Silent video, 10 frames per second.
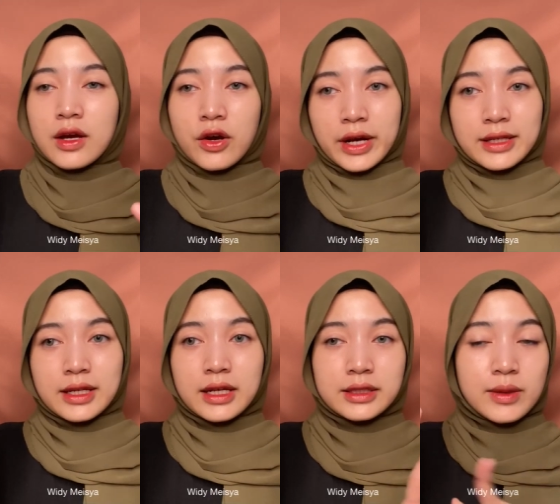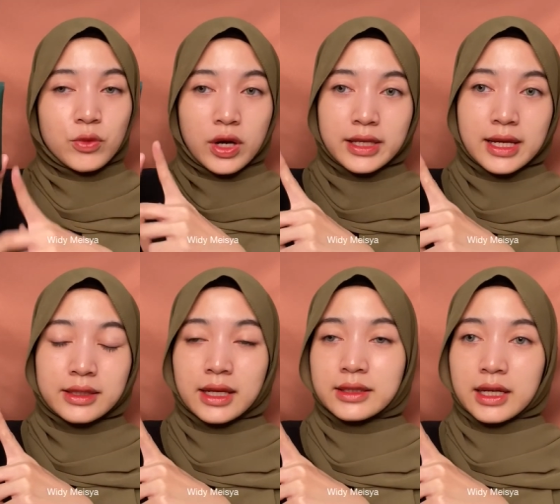Oke, jadi kesimpulannya
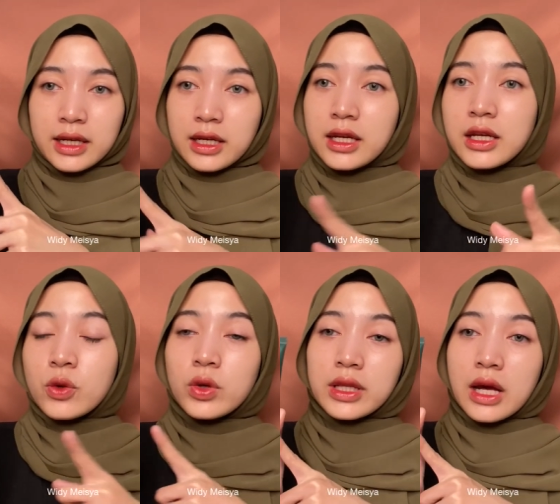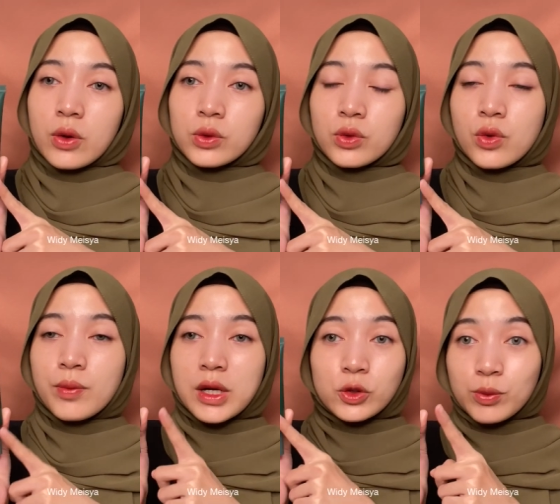sunscreen ini di kulit aku tuh
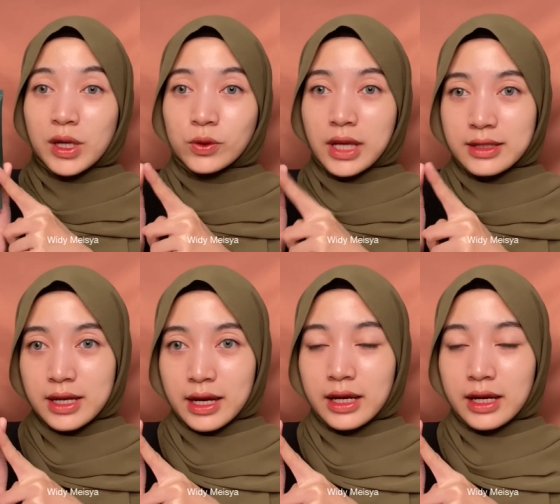bagus-bagus aja ya.